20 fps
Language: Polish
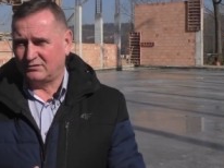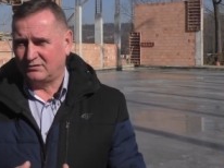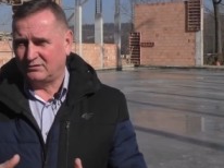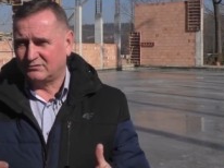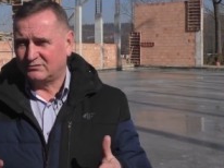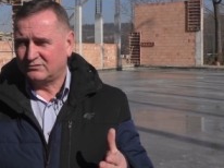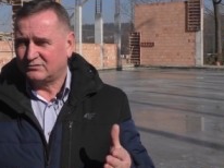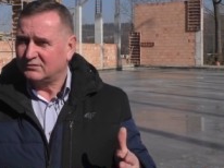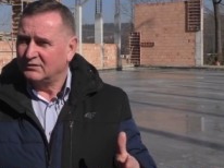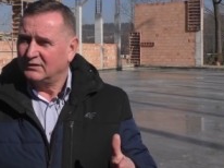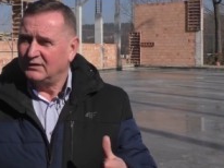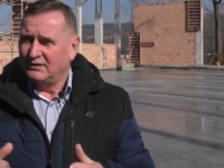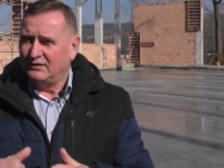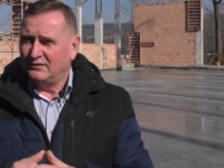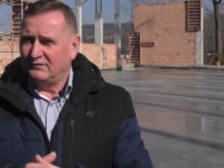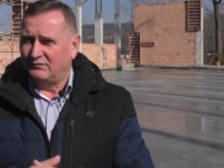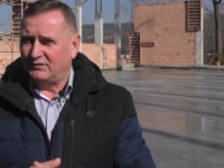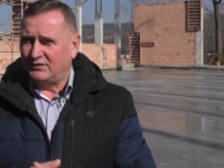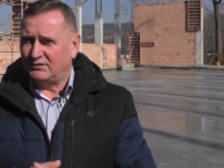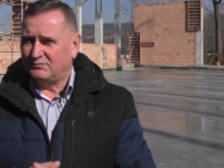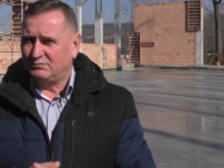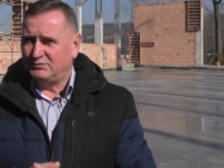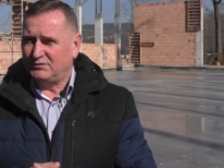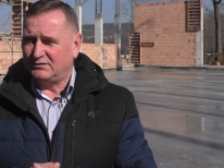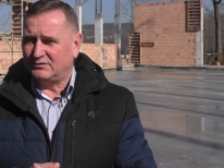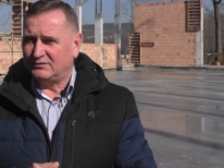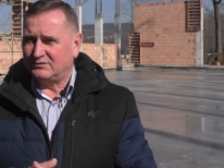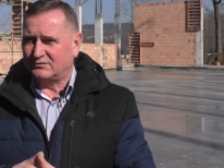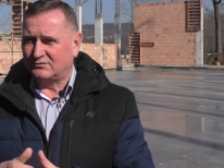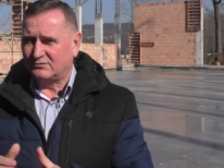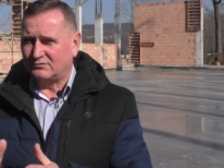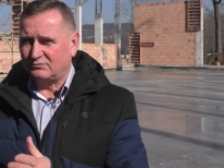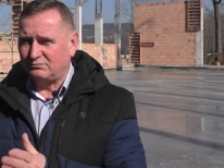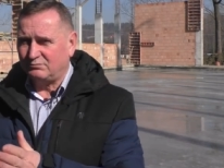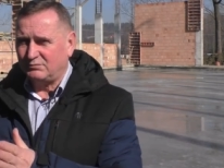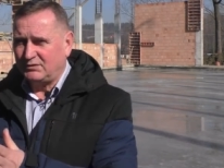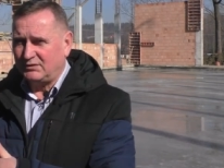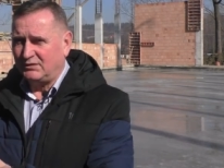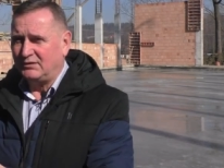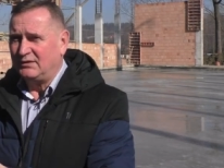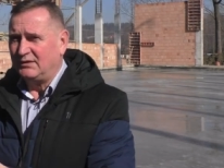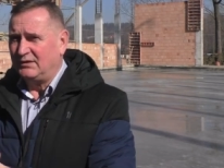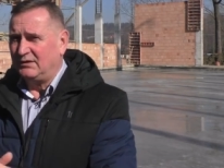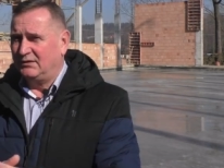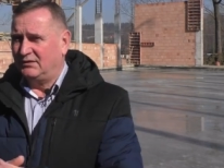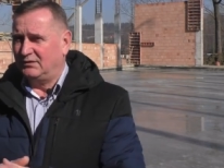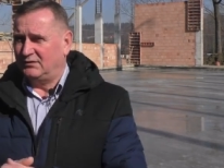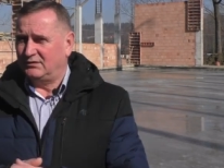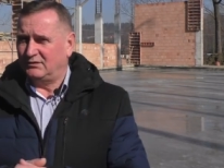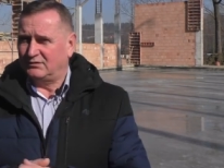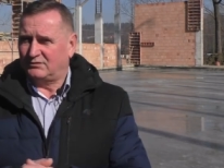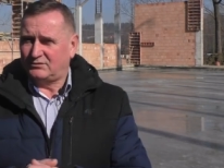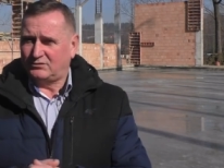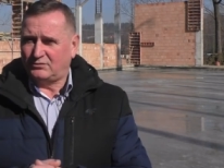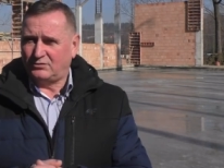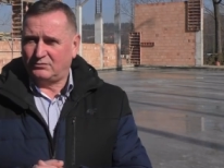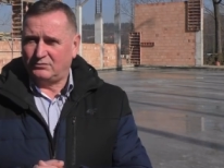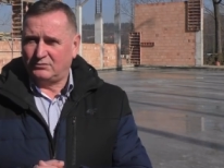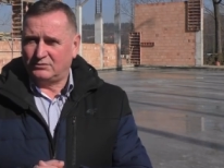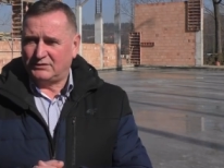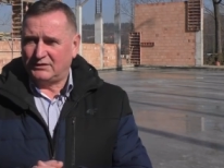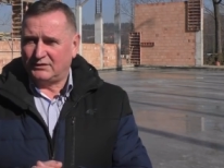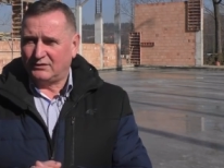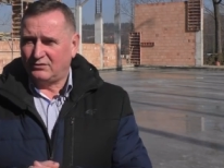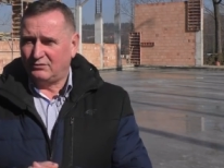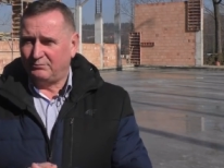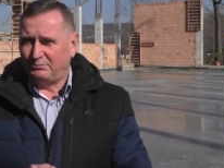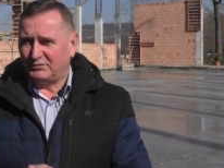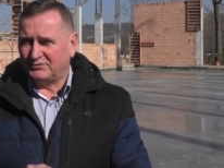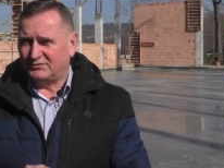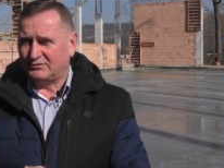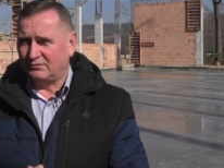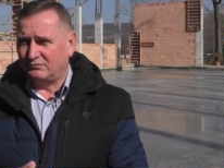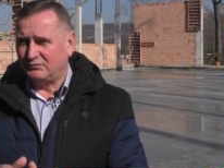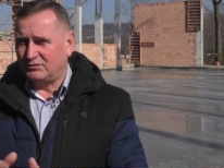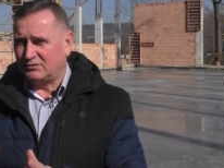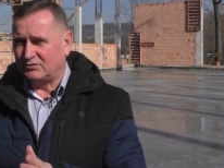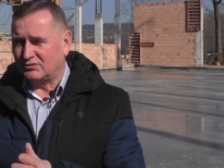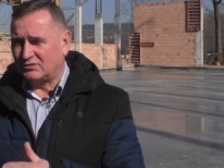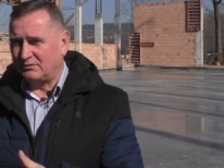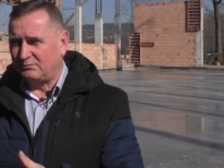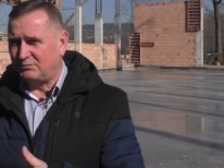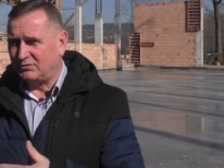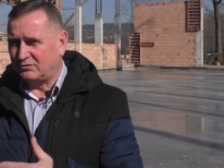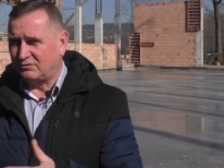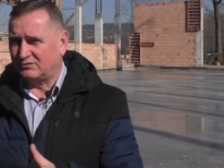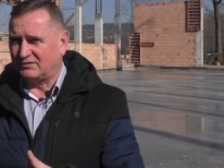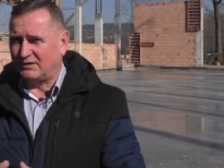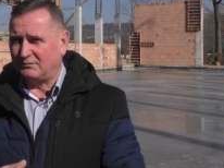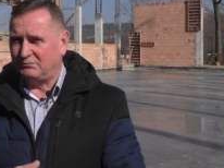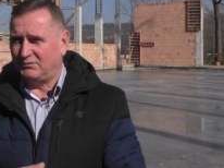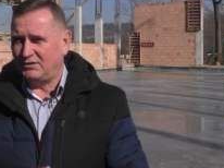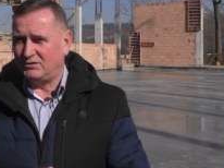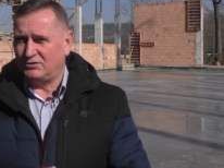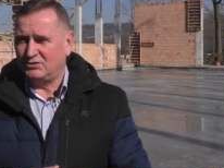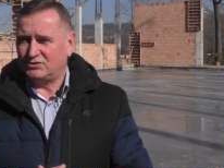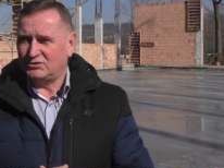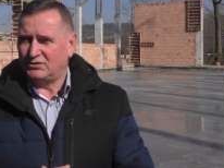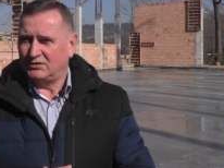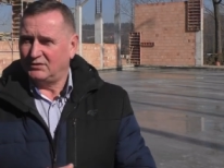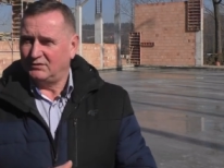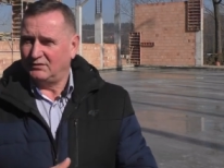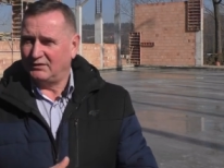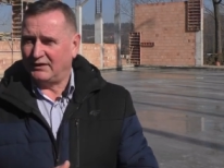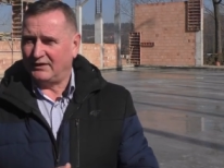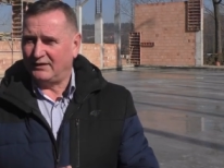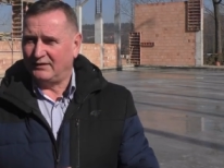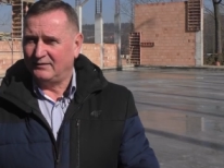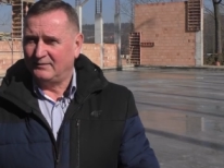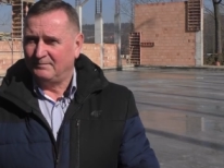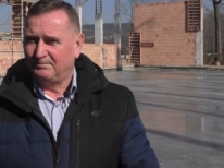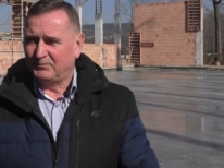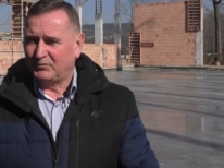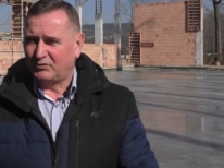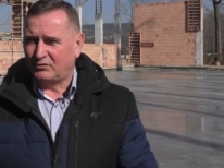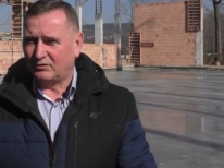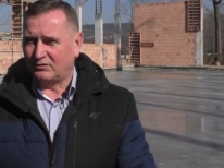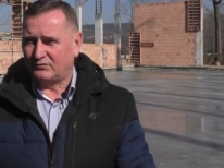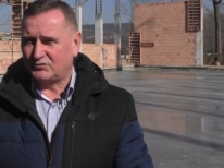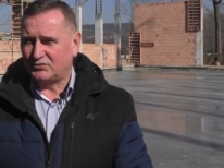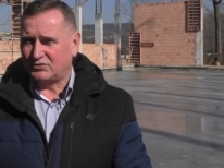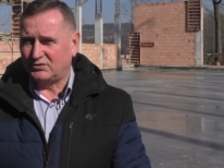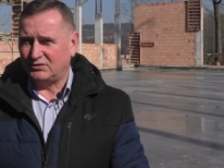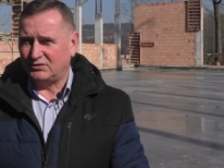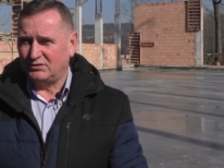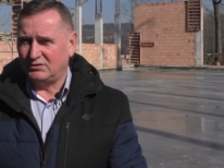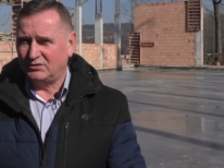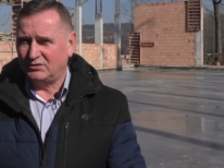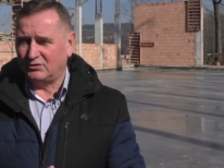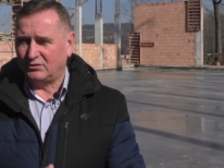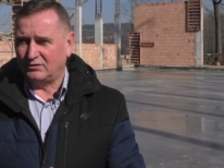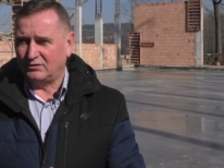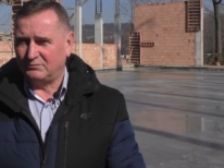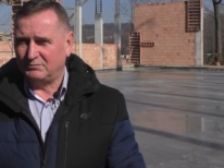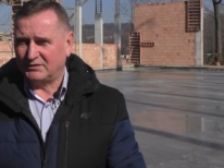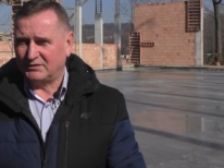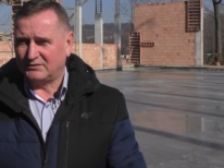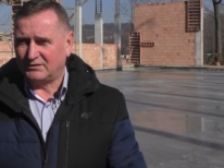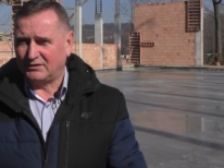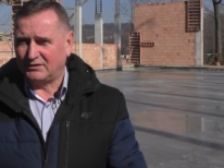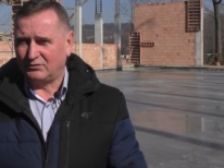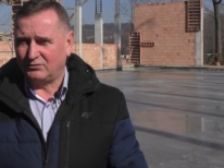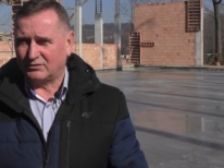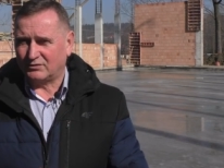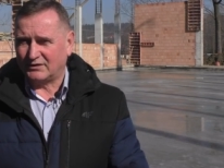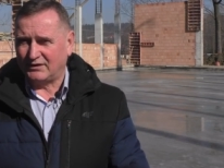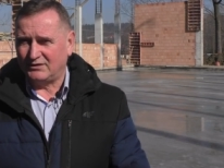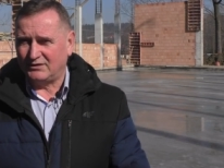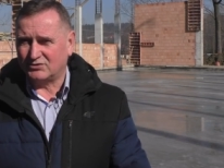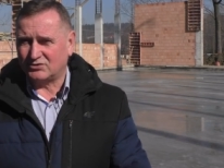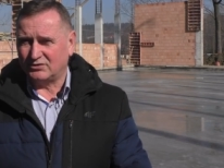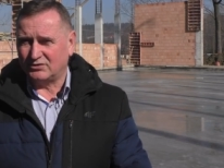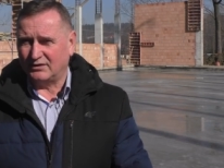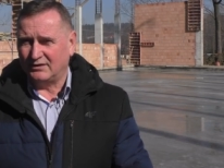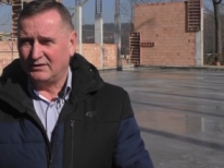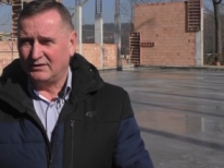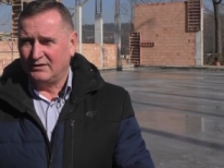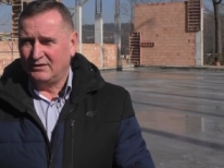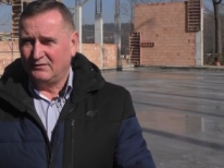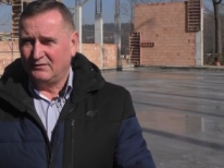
To weźmy, zróbmy e, to, ten kompostownik, żeby to zamienić na tor czy inny materiał organiczny.